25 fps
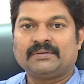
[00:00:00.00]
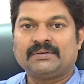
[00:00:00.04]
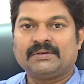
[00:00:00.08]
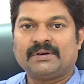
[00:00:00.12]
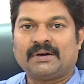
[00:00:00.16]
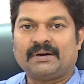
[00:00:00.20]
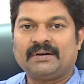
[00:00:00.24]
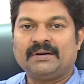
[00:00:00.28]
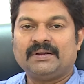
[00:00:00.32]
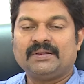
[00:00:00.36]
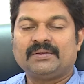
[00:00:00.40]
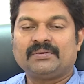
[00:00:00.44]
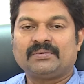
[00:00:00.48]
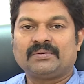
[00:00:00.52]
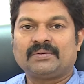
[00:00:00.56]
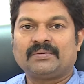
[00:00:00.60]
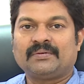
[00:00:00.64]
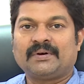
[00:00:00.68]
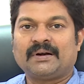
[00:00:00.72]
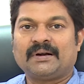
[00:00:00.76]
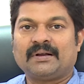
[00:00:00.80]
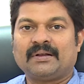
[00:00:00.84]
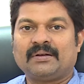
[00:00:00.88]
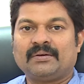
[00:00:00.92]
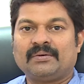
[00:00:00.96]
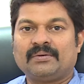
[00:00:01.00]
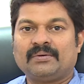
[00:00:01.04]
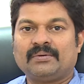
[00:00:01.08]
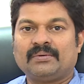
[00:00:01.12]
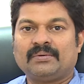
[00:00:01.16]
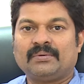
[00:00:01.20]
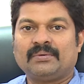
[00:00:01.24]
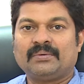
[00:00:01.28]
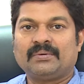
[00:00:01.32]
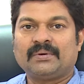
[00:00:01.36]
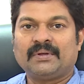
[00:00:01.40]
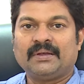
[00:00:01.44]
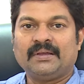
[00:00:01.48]
జాండీస్ ఉన్న వాళ్ళల్లో
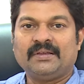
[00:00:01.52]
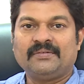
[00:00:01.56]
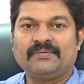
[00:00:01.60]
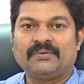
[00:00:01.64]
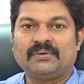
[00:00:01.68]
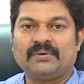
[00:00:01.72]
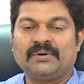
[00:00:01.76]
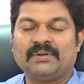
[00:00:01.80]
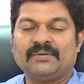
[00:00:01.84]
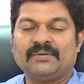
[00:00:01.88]
ఈ ఫుడ్